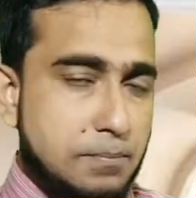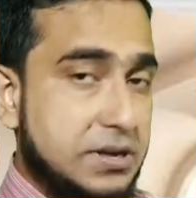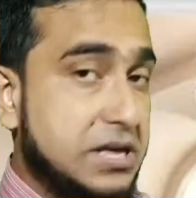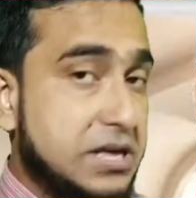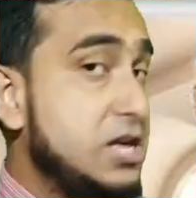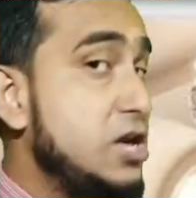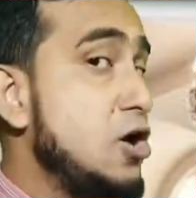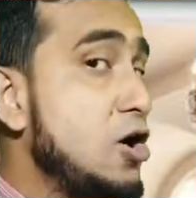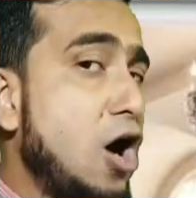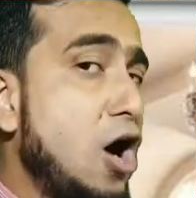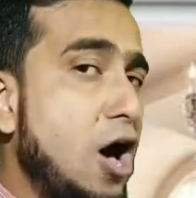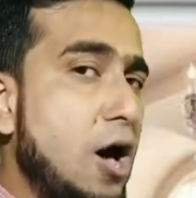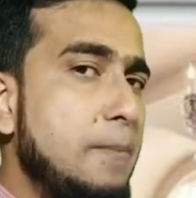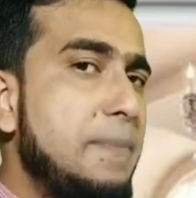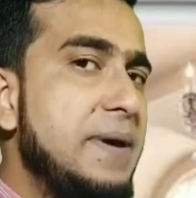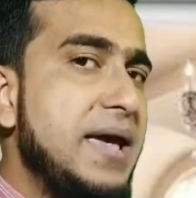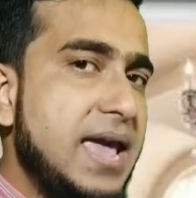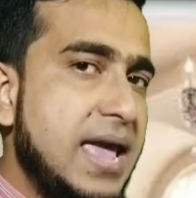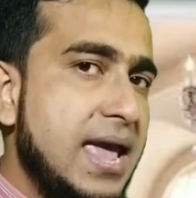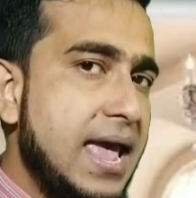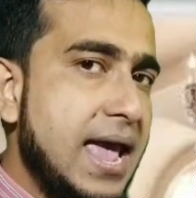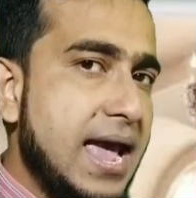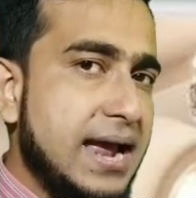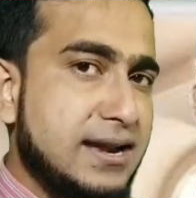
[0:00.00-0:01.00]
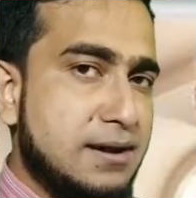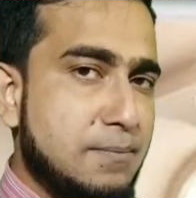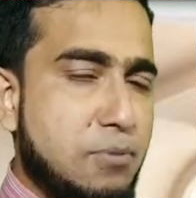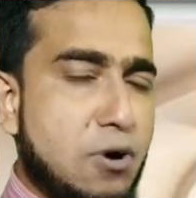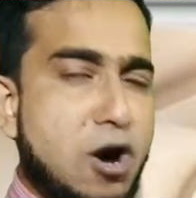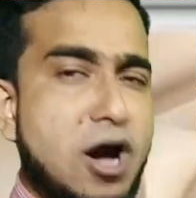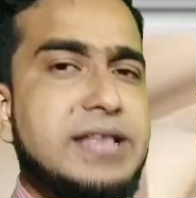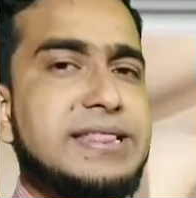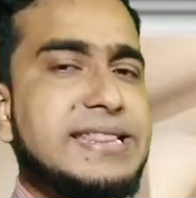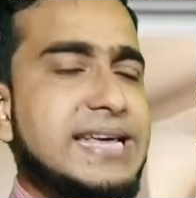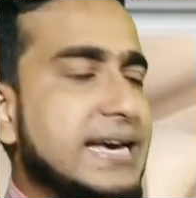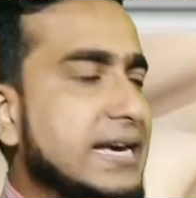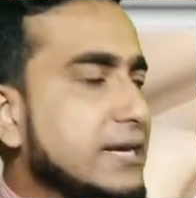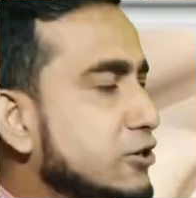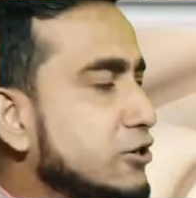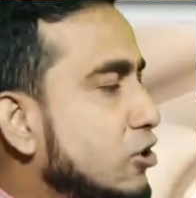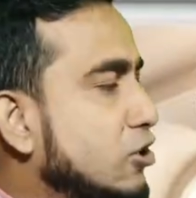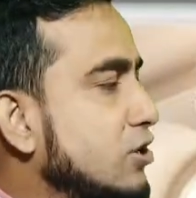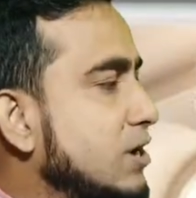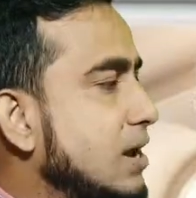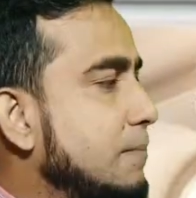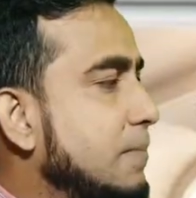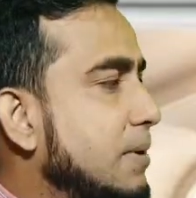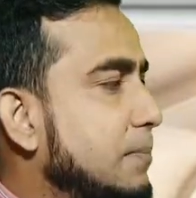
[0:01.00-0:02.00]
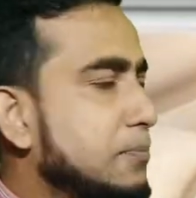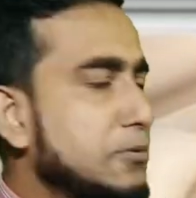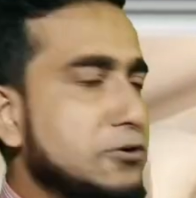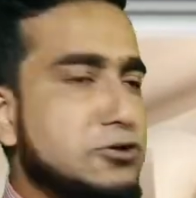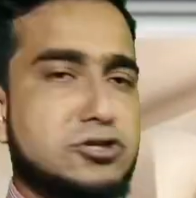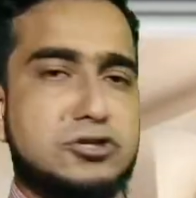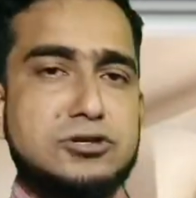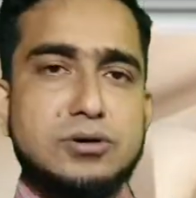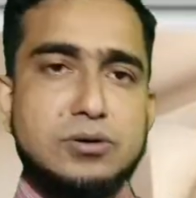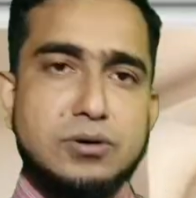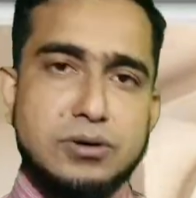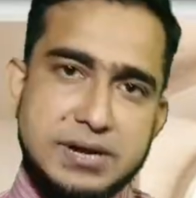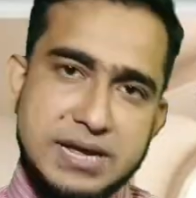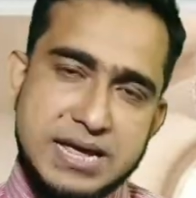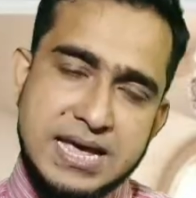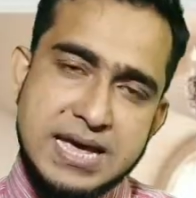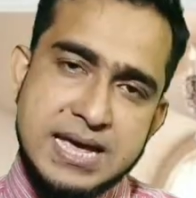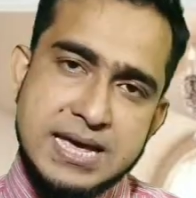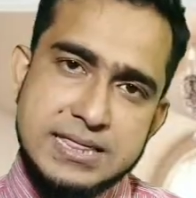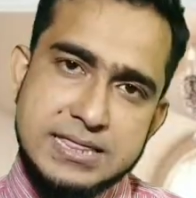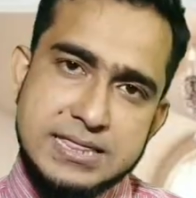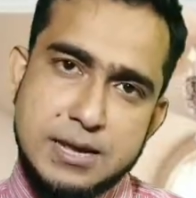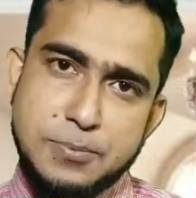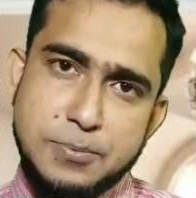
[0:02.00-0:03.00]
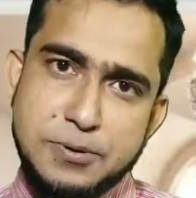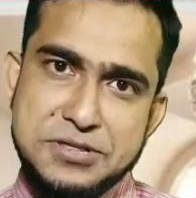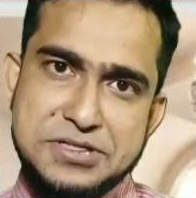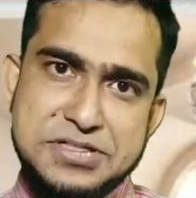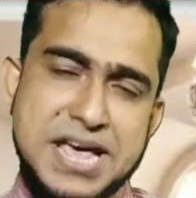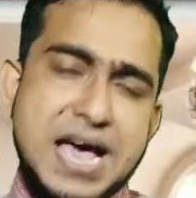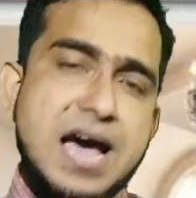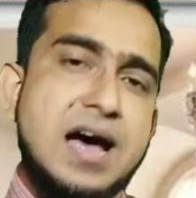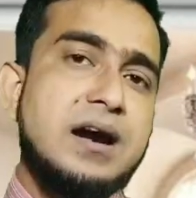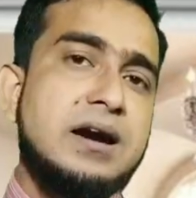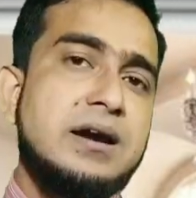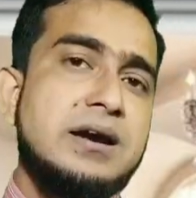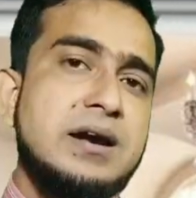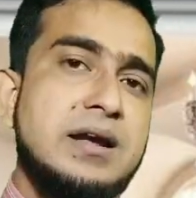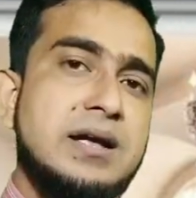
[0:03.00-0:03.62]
কি হবে একটা ভয় থেকে যখন আমরা প্রশ্ন করি তারপর দেয়ার